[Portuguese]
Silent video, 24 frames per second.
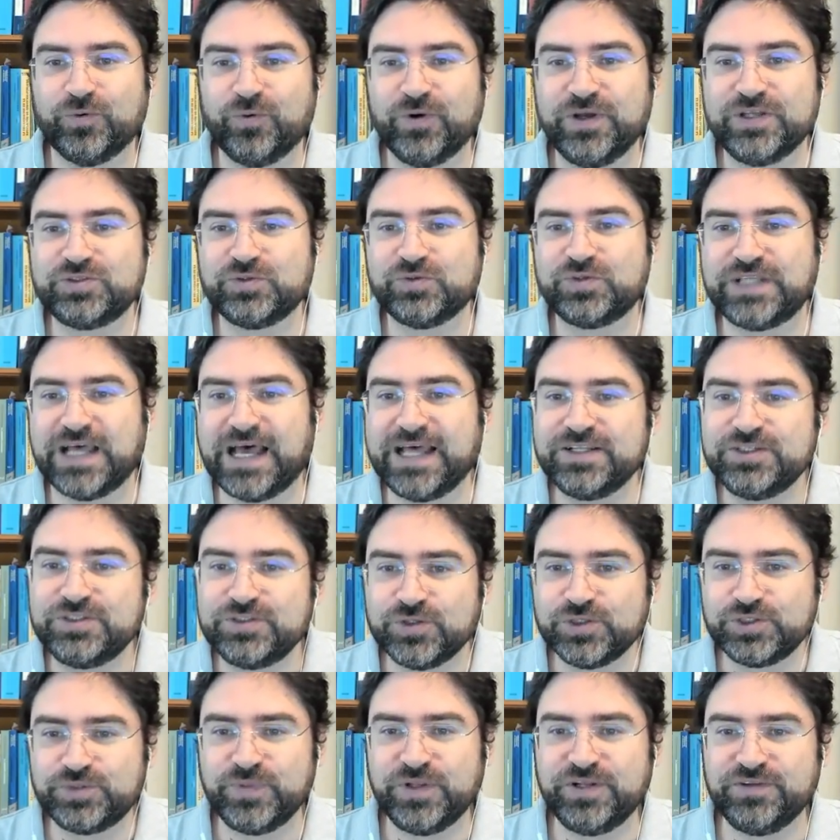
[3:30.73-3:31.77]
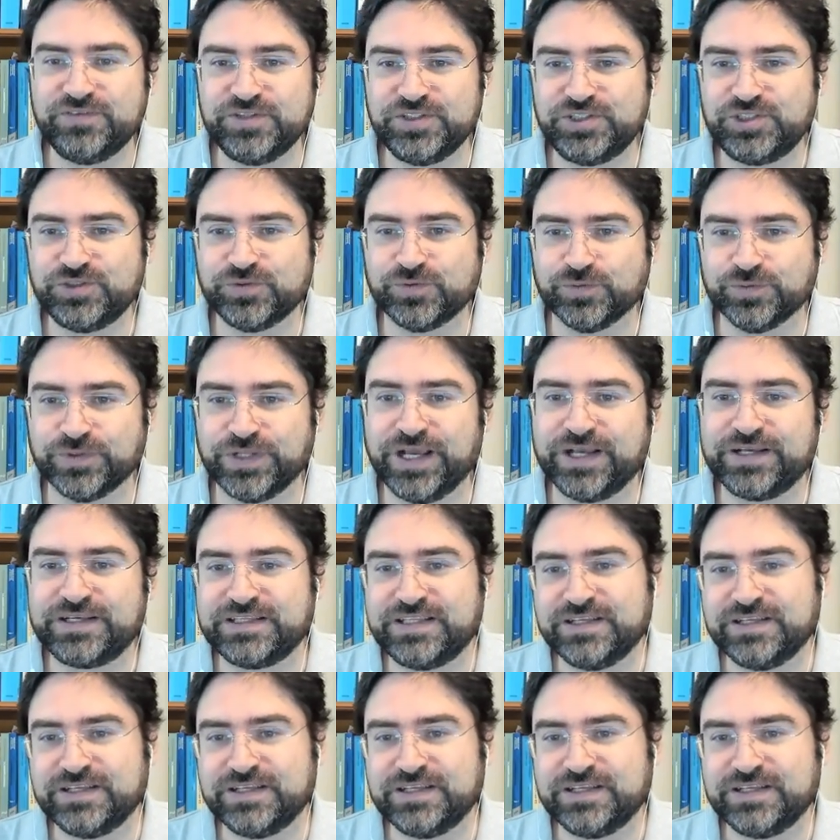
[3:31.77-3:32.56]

o, resultado de 2021, né?